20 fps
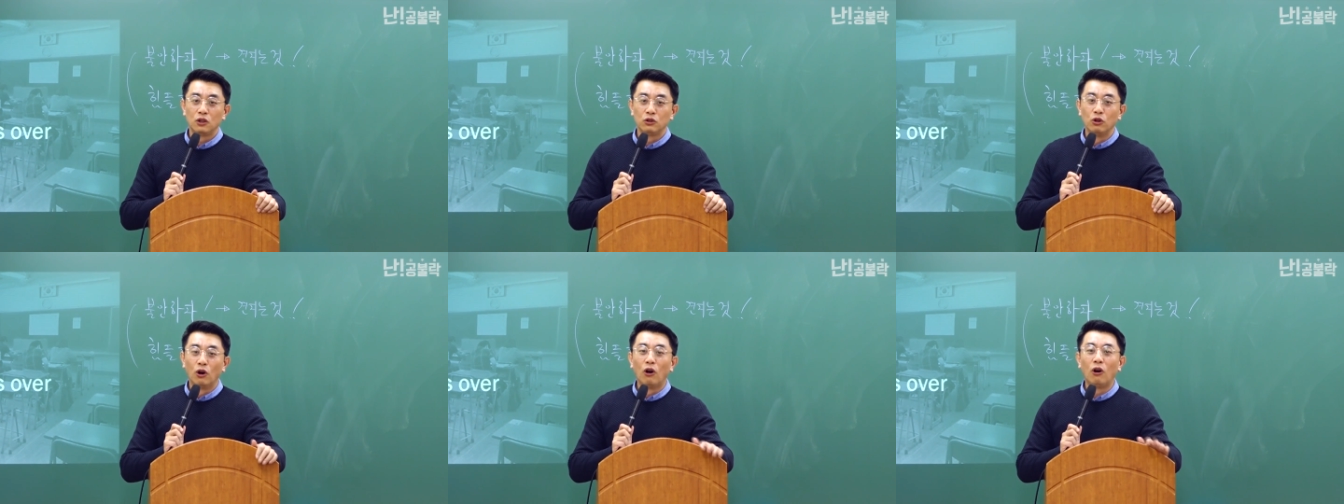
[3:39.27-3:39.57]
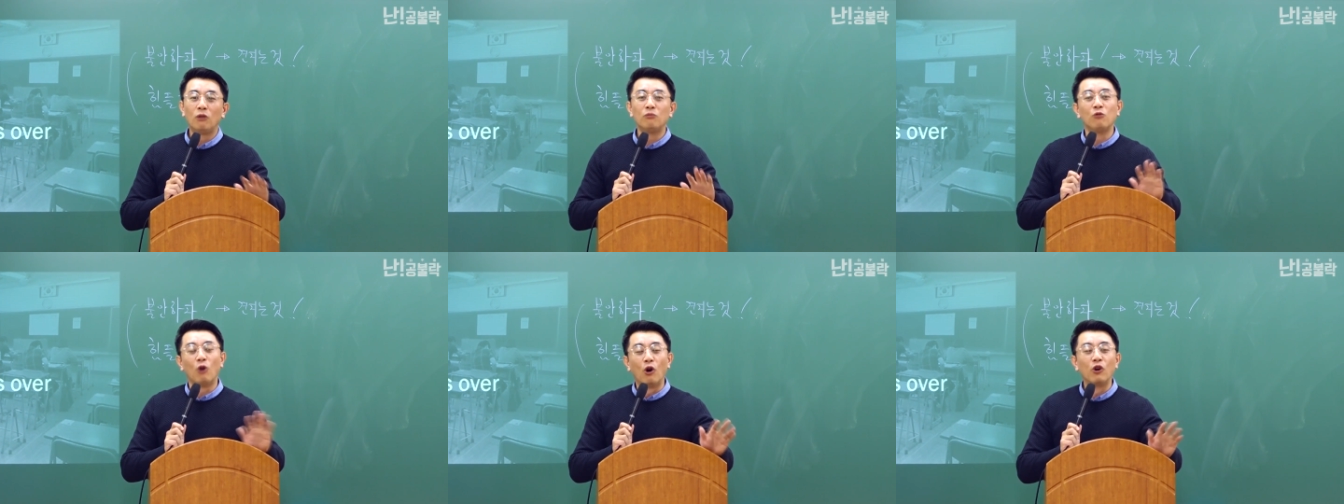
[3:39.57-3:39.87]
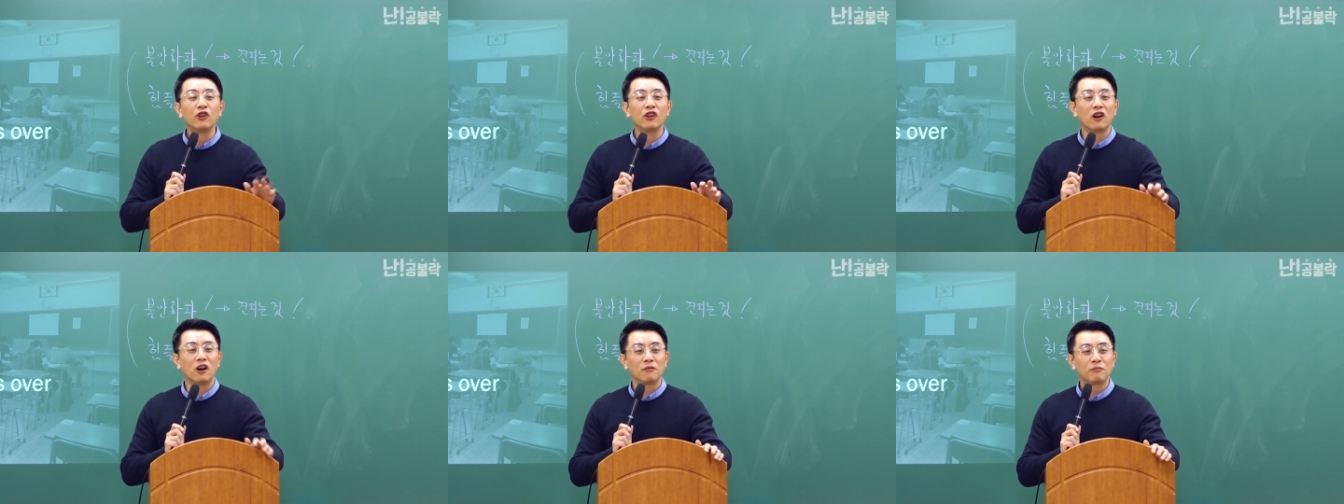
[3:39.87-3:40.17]
너무
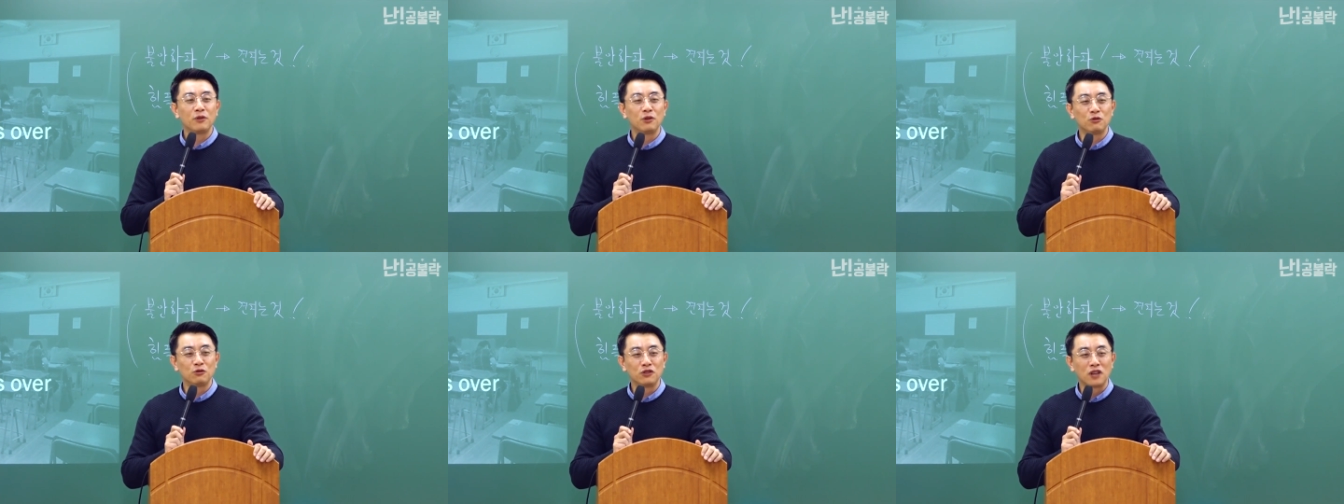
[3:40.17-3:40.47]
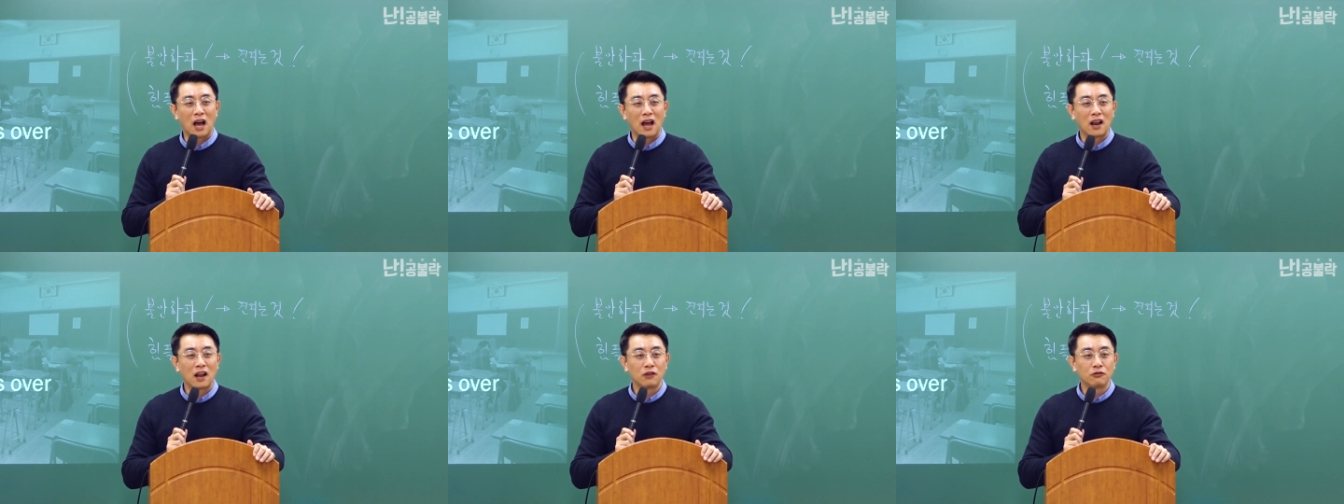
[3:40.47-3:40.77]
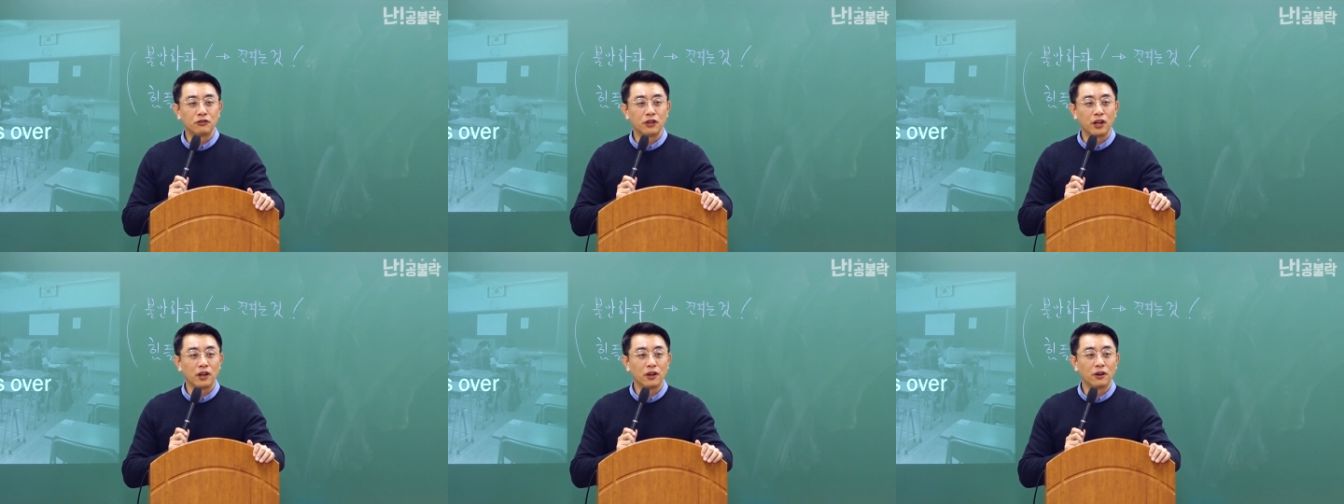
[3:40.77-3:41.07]
어리광 피우지
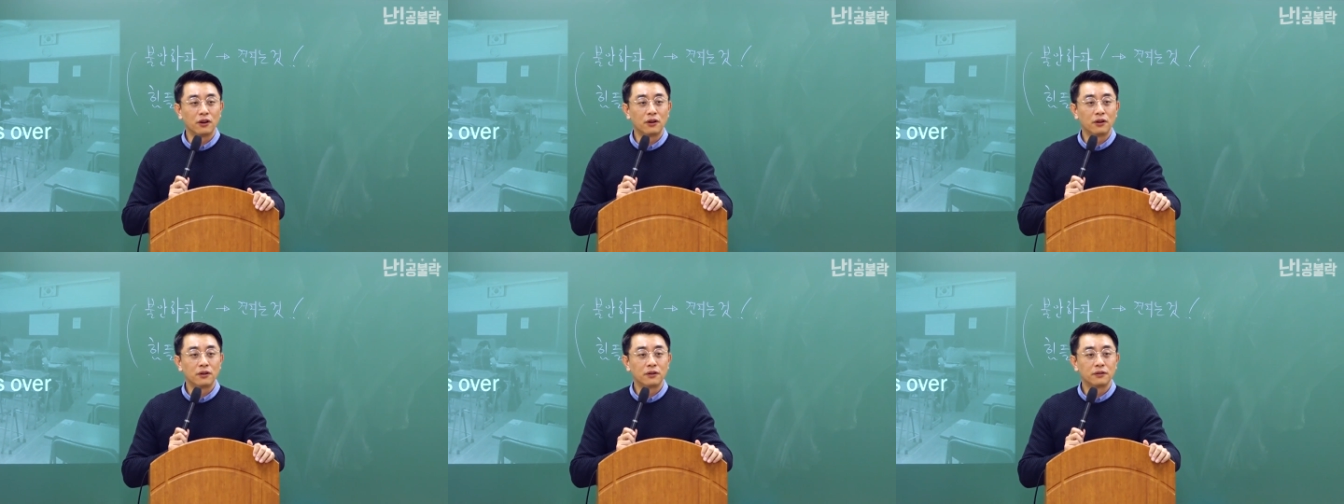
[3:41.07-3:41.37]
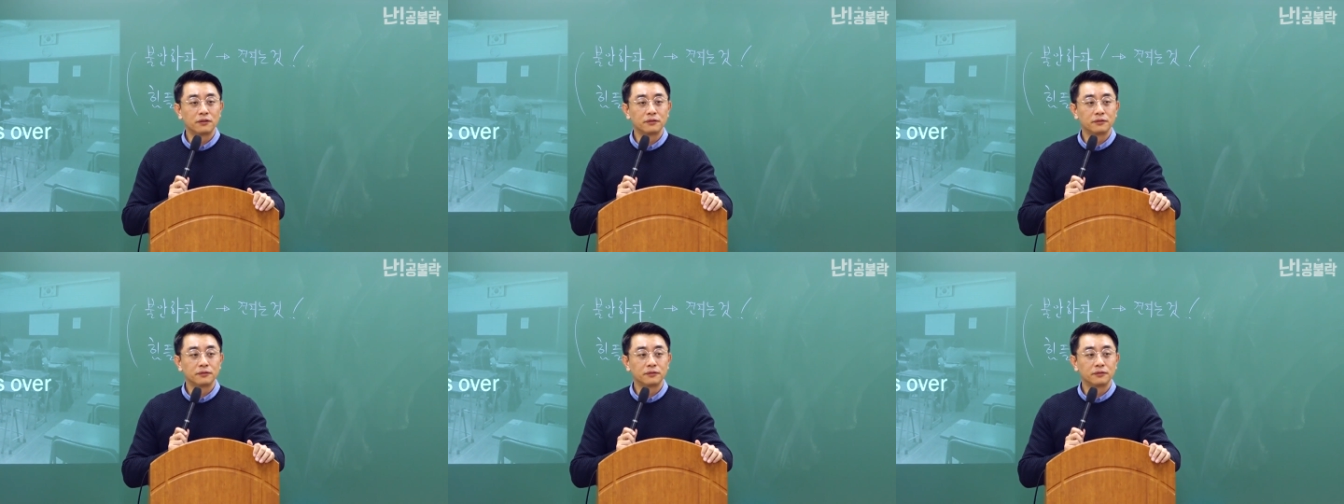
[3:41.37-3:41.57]
않아도 돼요.